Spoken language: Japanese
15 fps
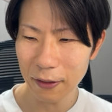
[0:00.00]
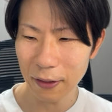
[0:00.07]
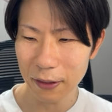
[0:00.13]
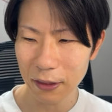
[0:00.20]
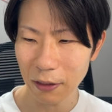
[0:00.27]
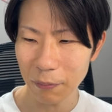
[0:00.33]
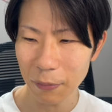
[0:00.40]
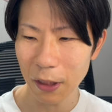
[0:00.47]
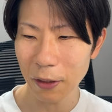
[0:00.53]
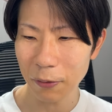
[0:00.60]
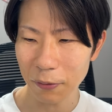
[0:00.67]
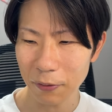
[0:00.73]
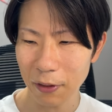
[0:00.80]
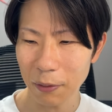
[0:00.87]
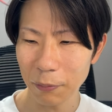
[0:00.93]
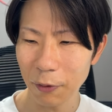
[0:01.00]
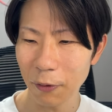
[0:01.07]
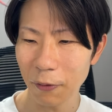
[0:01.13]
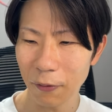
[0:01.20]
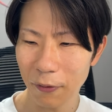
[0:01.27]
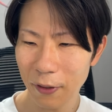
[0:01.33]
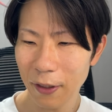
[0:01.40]
でしかも港区で
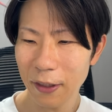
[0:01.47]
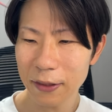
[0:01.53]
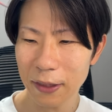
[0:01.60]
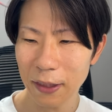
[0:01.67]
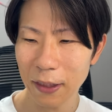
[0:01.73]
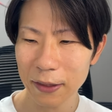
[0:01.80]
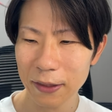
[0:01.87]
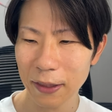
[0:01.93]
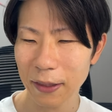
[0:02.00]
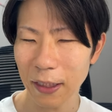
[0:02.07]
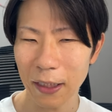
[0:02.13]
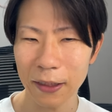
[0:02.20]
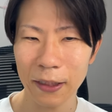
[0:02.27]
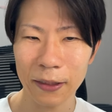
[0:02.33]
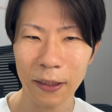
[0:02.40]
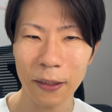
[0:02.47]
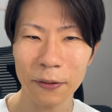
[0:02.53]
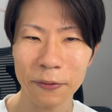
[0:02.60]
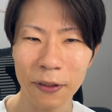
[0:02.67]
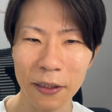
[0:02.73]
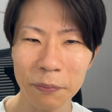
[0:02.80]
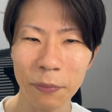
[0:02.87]
もう生活が成り立たな
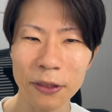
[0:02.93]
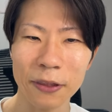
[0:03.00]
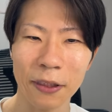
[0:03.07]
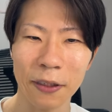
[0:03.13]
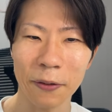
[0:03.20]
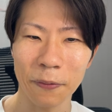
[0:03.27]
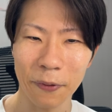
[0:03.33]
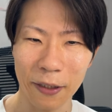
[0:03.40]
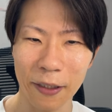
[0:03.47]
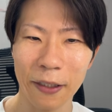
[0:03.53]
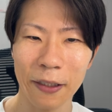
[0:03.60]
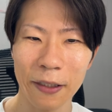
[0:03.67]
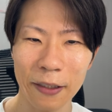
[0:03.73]
くなりましたけどね